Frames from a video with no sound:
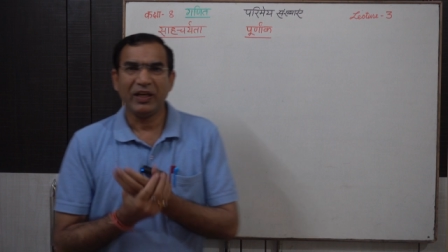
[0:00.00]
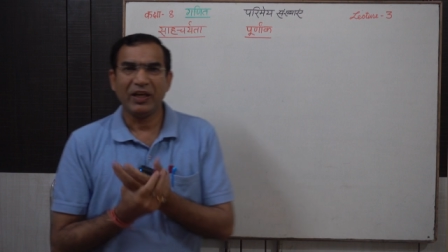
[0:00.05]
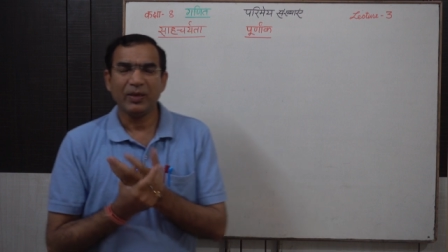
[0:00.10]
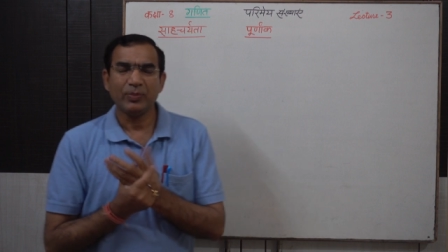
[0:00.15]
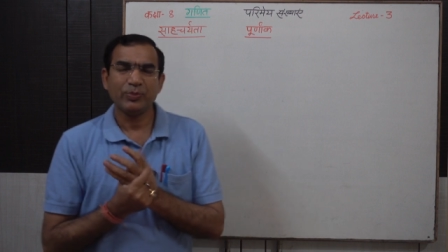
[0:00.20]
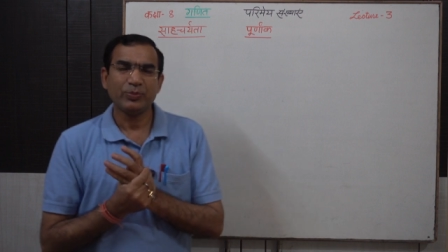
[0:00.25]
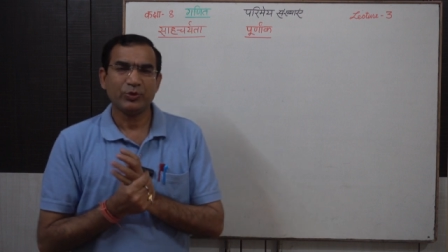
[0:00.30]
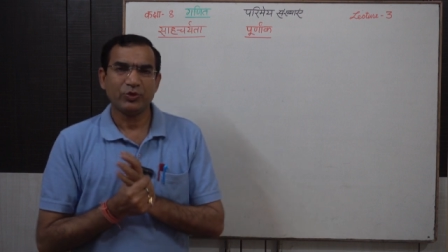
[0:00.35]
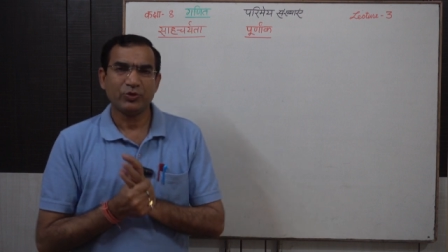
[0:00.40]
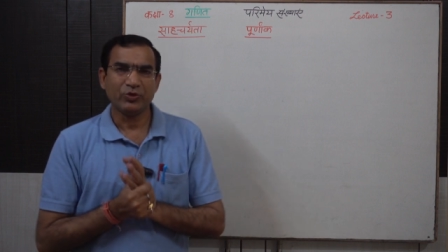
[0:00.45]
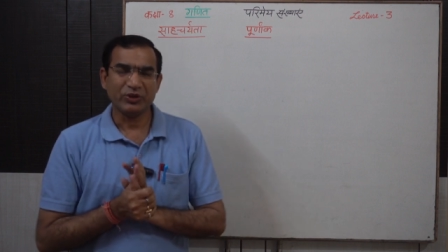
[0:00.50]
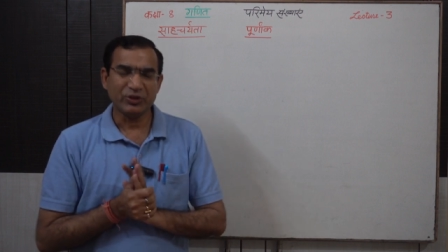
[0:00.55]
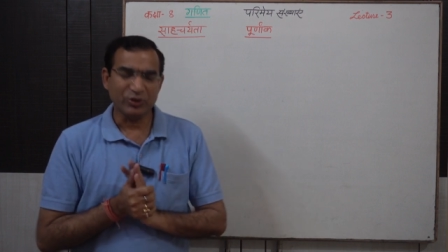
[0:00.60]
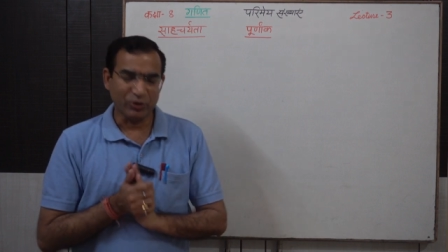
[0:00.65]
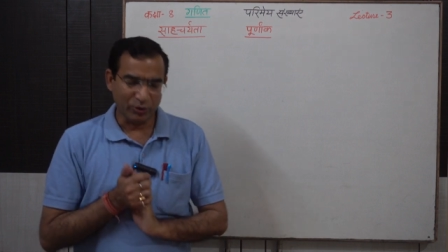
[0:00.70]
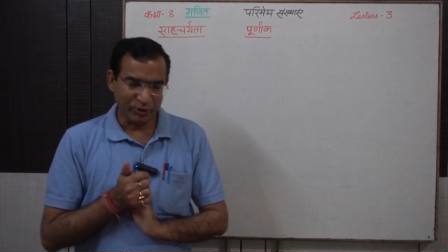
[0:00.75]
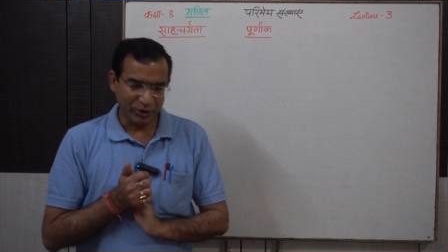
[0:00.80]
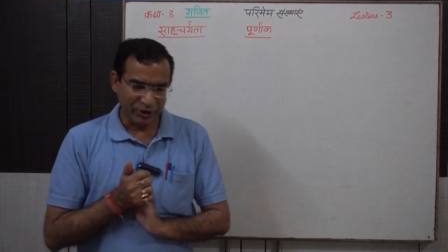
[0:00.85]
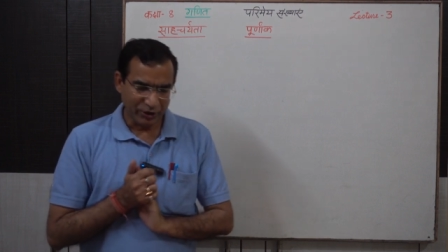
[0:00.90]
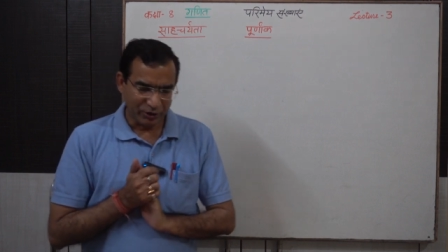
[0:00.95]
है आप स्वस्थ
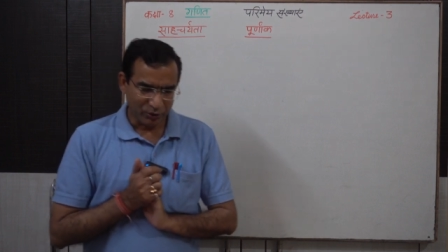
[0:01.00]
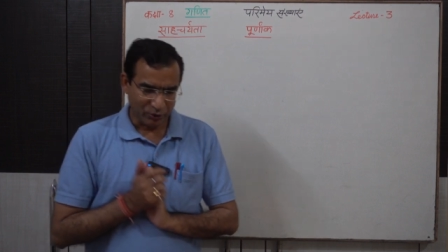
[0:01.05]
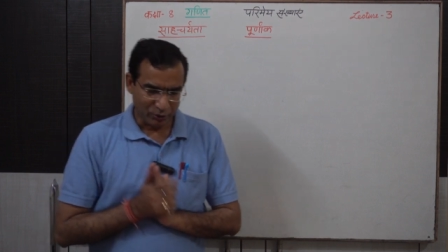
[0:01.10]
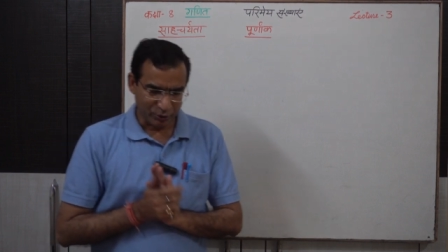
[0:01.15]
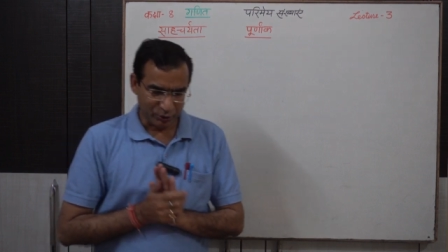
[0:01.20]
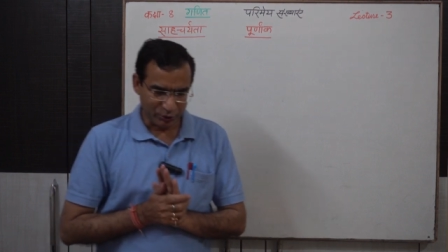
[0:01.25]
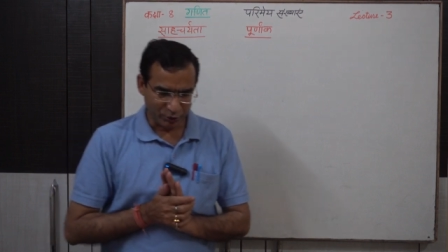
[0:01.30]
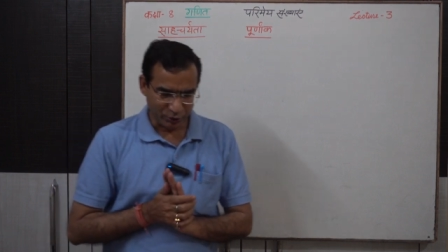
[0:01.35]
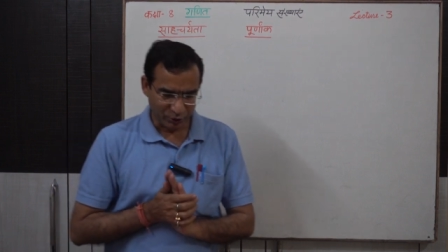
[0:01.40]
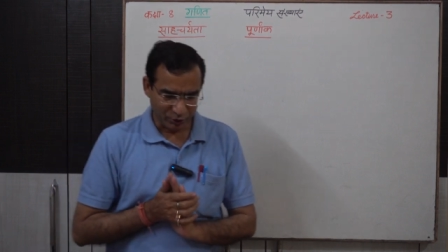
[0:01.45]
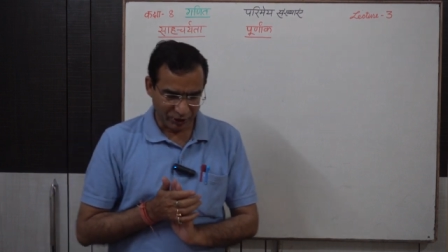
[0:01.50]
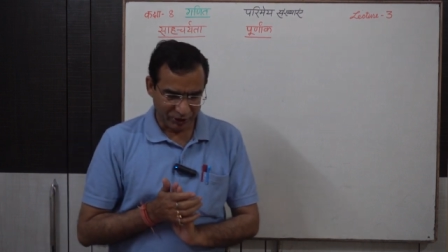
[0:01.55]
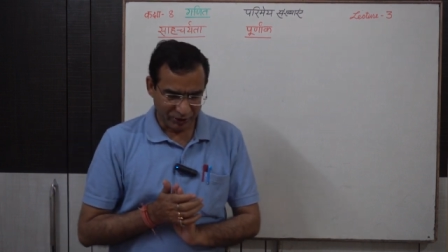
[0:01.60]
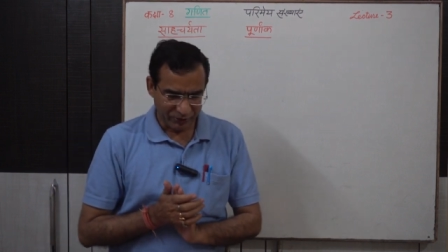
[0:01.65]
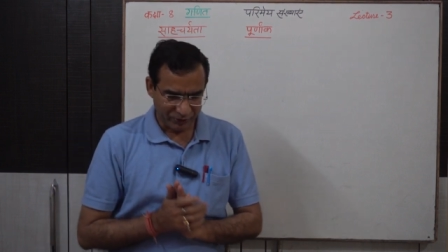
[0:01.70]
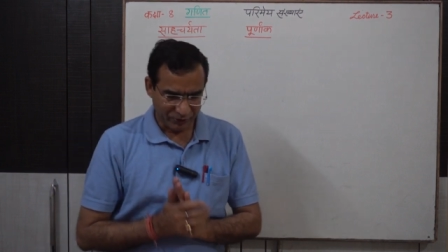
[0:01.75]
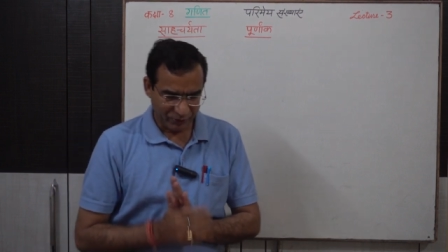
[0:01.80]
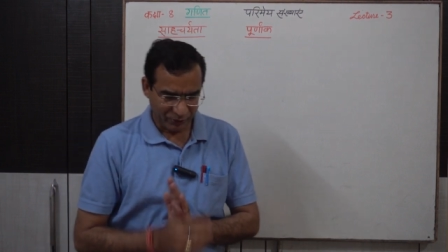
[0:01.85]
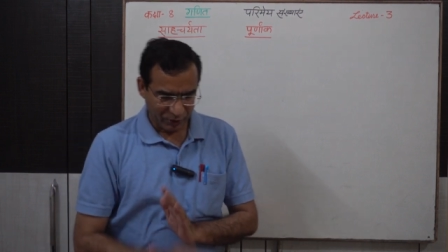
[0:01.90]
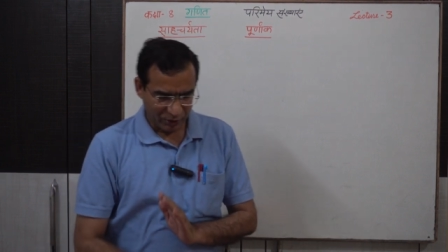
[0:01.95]
होंगे खुश होंगे
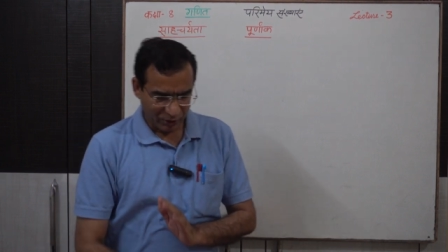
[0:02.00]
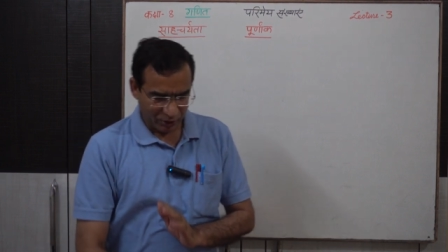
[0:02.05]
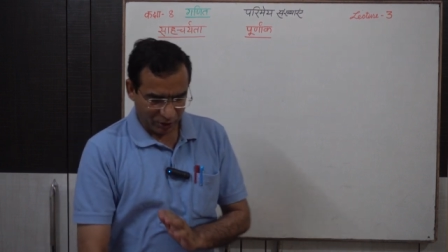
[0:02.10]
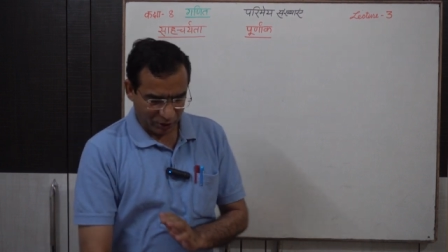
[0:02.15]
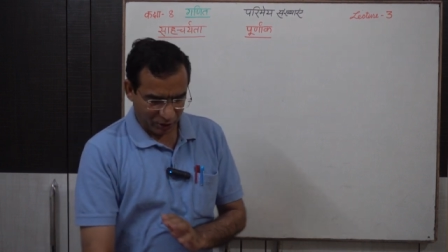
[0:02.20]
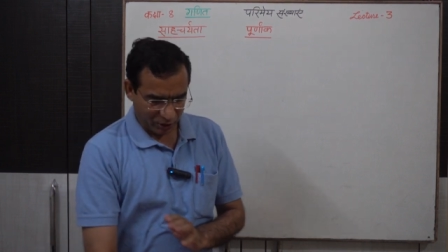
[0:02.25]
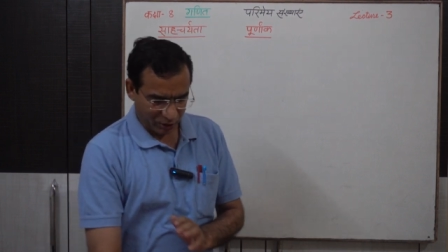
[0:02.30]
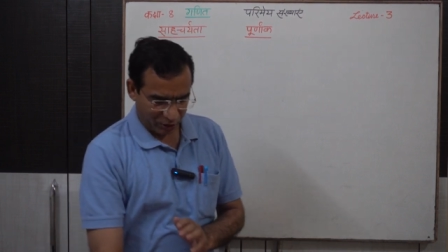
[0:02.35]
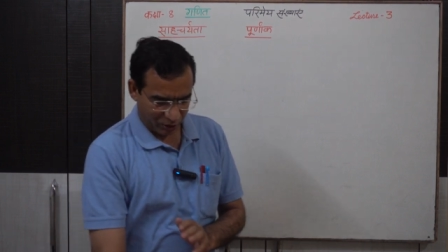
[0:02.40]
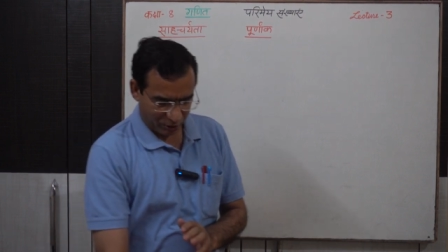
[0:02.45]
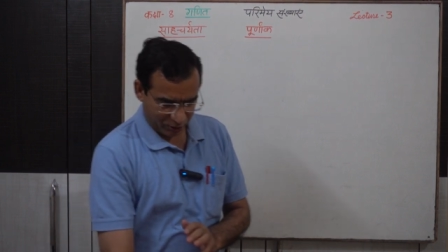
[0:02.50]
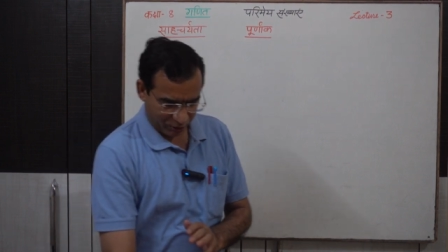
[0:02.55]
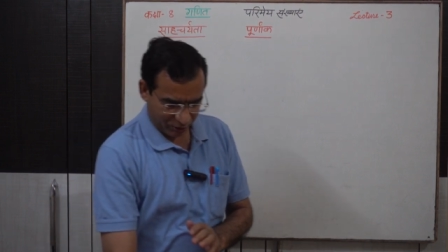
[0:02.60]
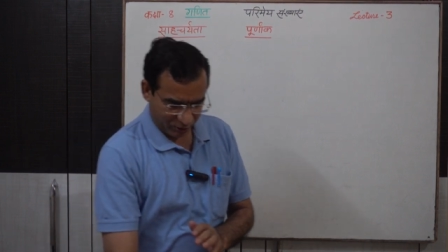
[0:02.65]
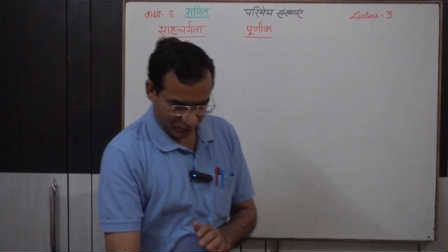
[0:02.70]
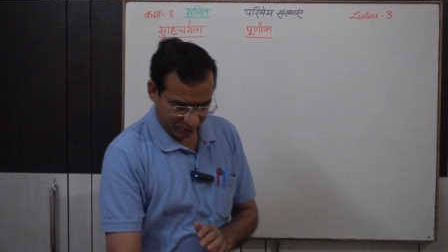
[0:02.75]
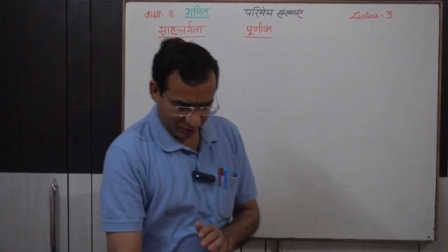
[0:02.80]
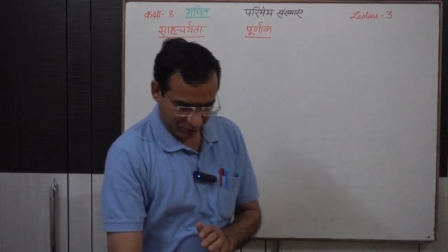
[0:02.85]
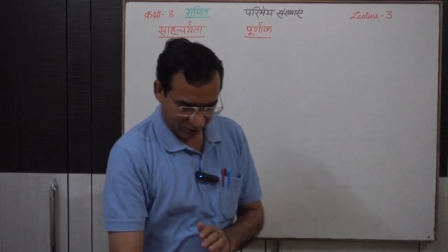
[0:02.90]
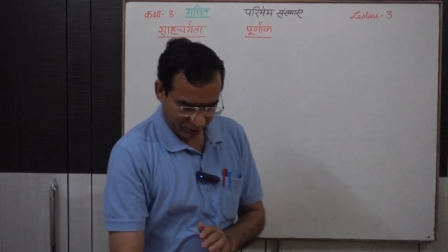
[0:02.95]
और
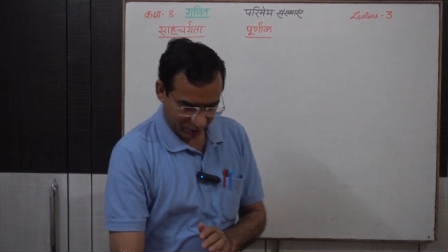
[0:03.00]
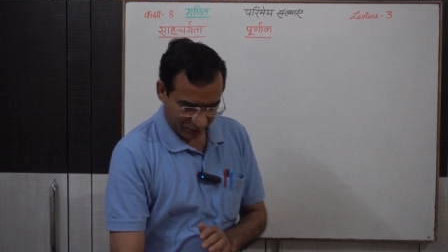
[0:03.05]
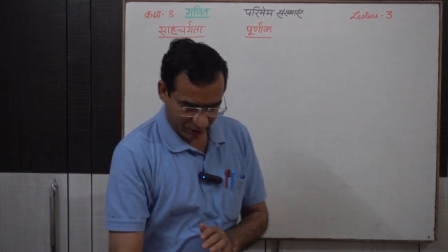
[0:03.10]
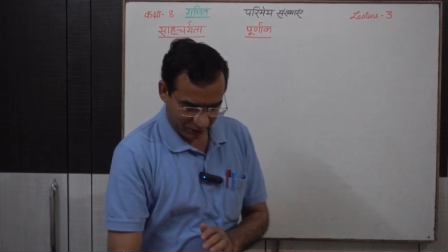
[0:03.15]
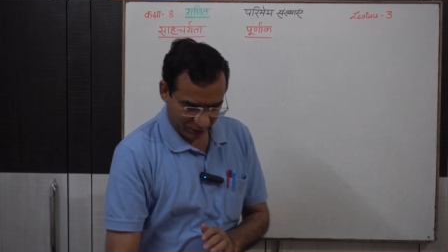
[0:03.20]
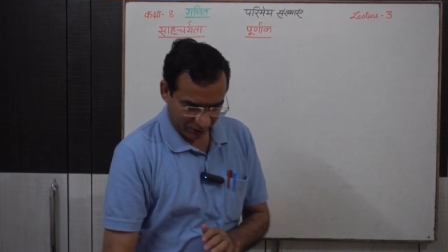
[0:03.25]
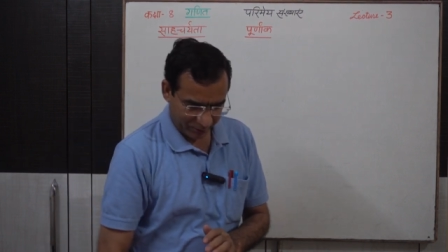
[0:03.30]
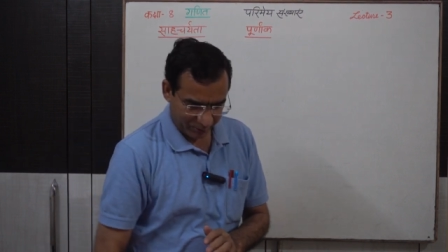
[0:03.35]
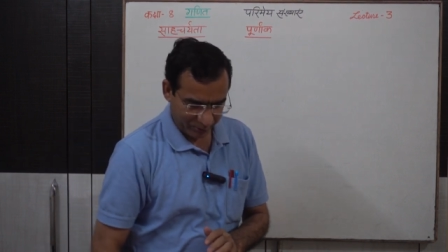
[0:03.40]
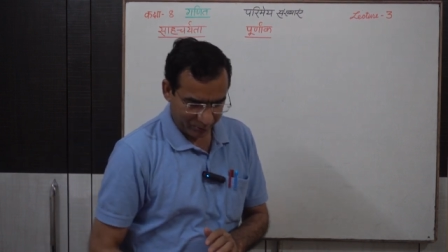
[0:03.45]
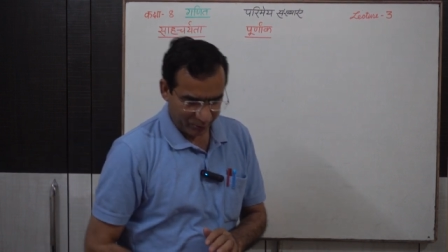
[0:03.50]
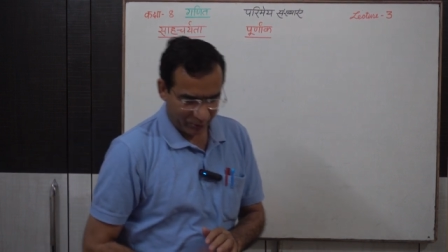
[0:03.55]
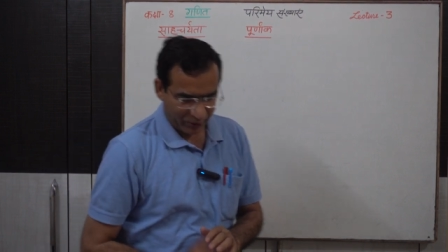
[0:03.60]
अब